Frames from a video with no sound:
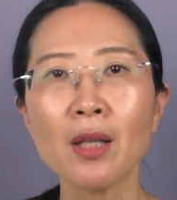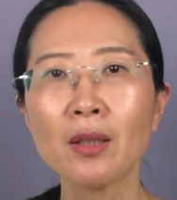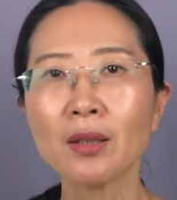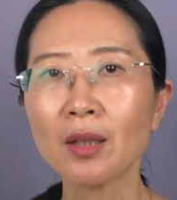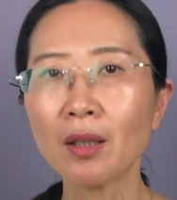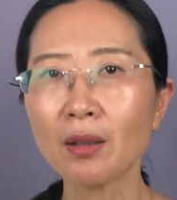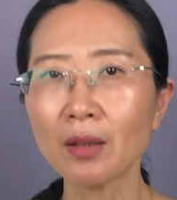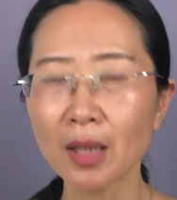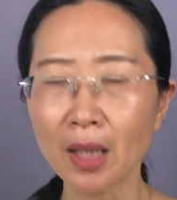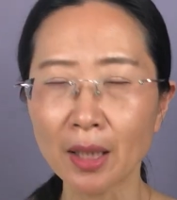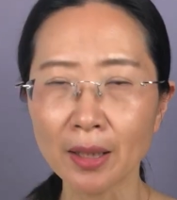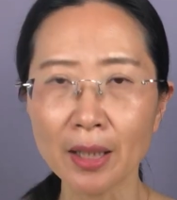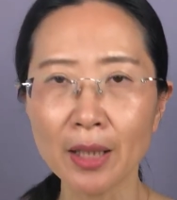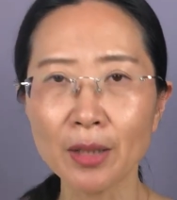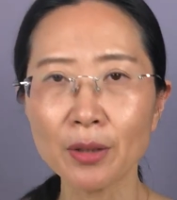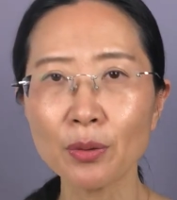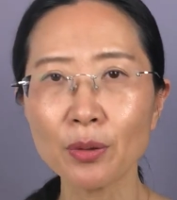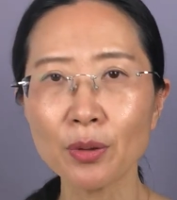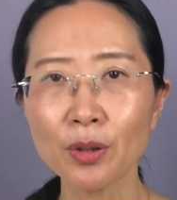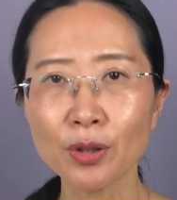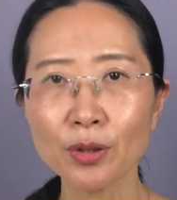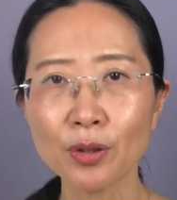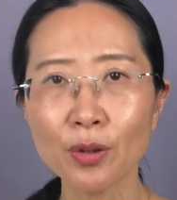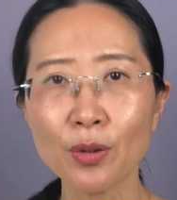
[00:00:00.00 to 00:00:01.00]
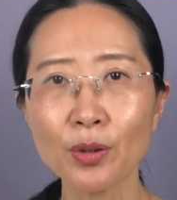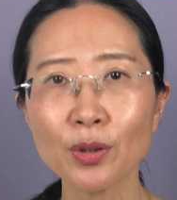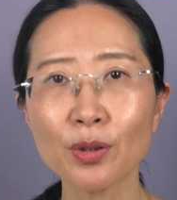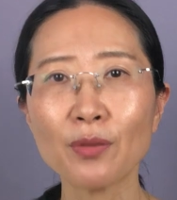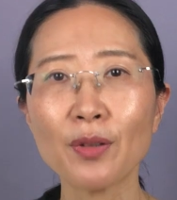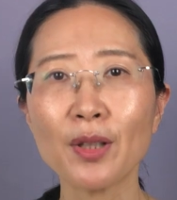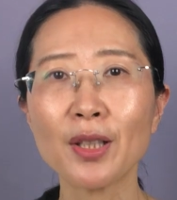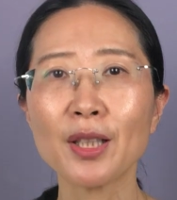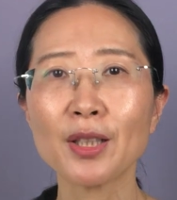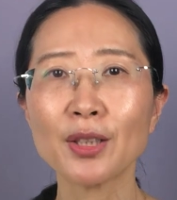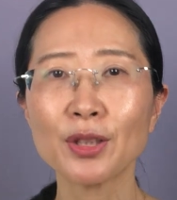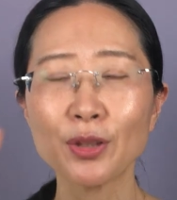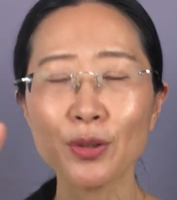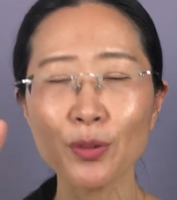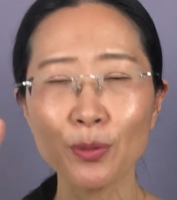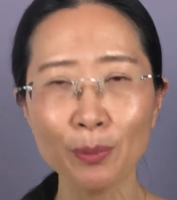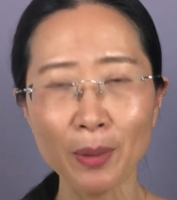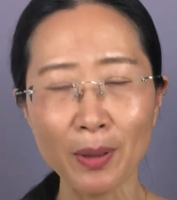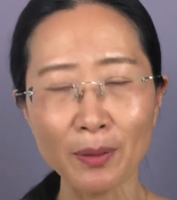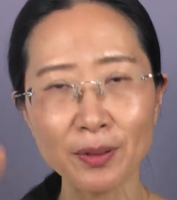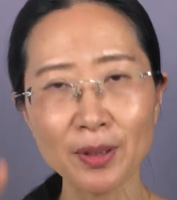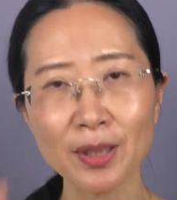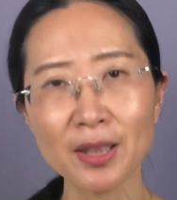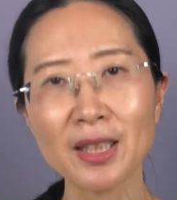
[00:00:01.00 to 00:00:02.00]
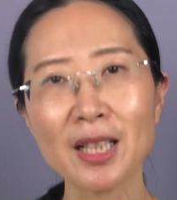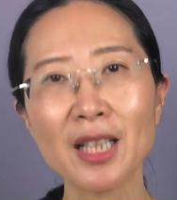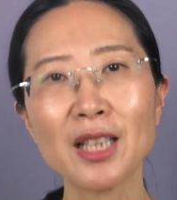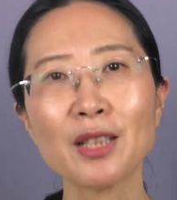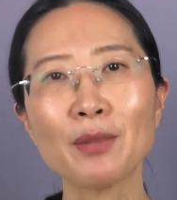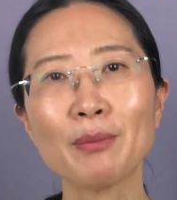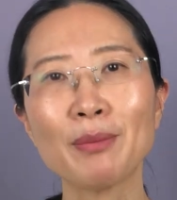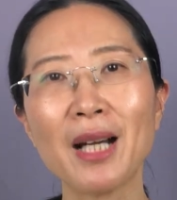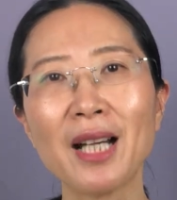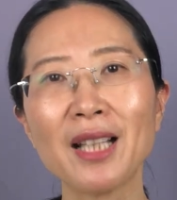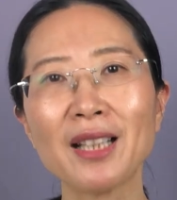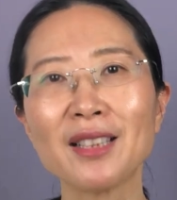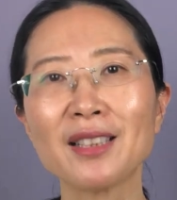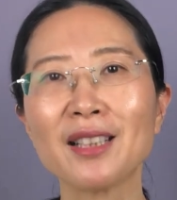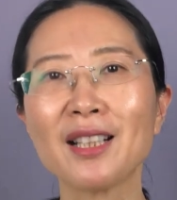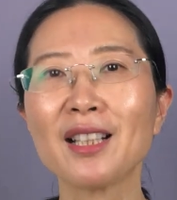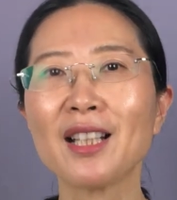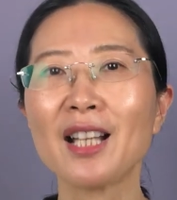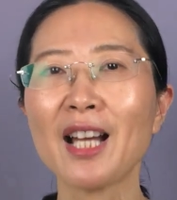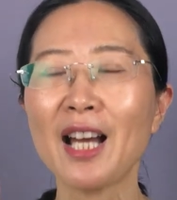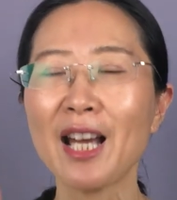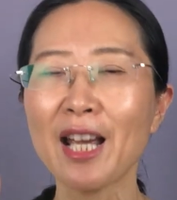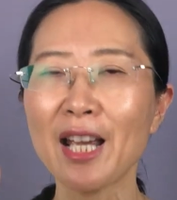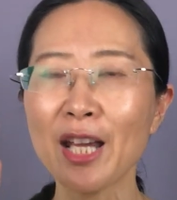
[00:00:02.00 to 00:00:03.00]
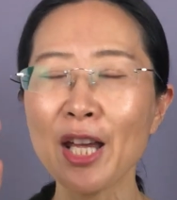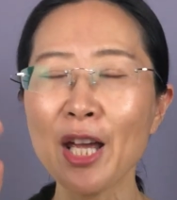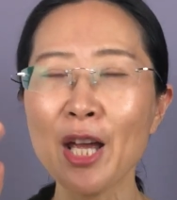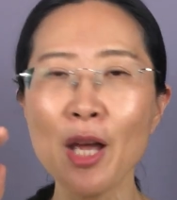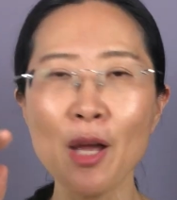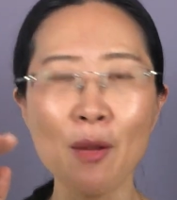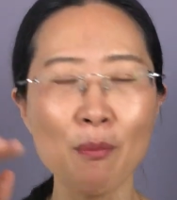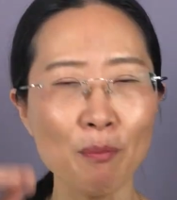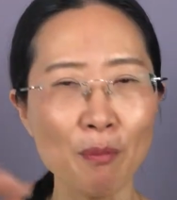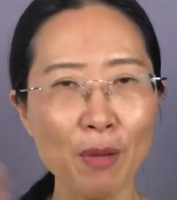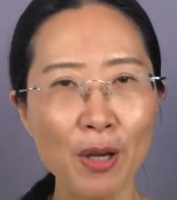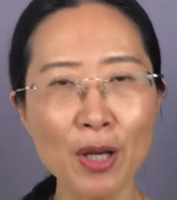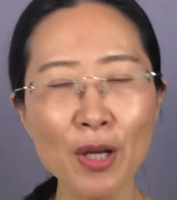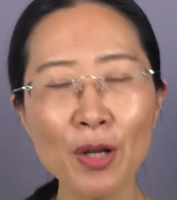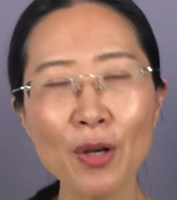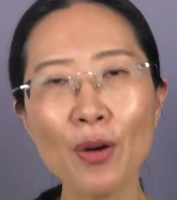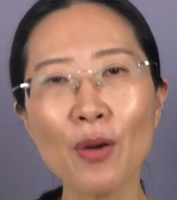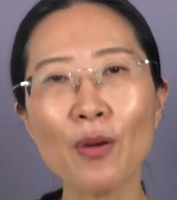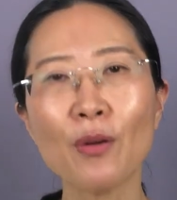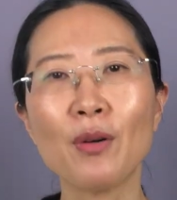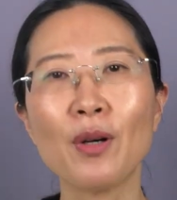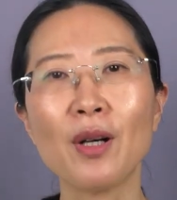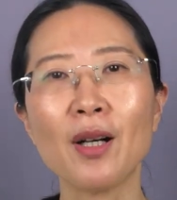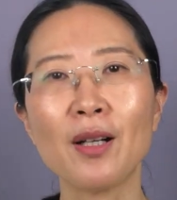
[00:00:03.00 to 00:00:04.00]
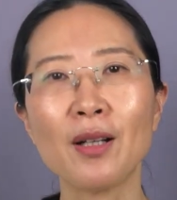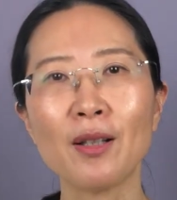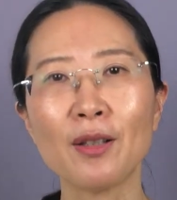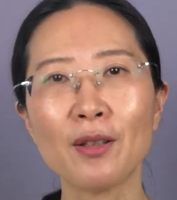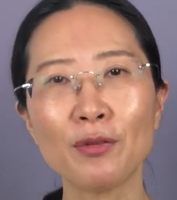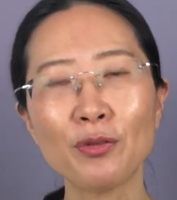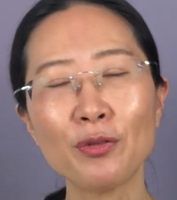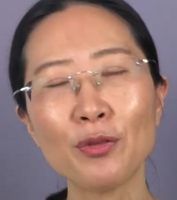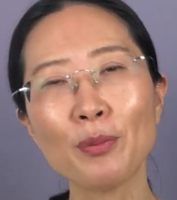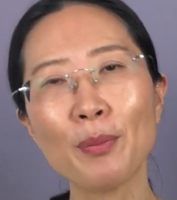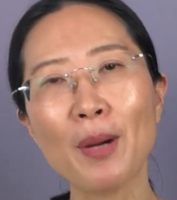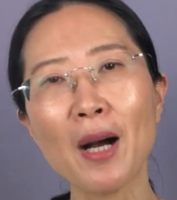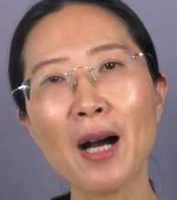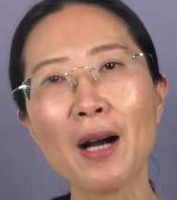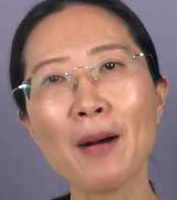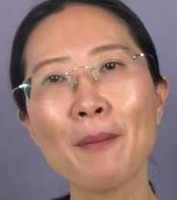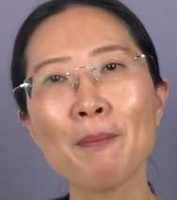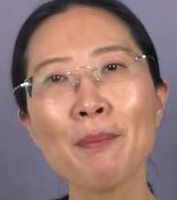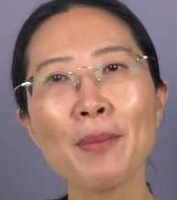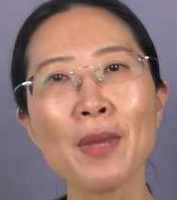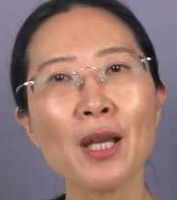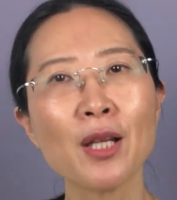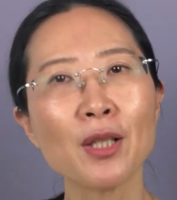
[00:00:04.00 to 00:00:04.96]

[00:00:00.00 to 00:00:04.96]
到两年多的时候就发现只有百分之三十八的人还没有呃复胖，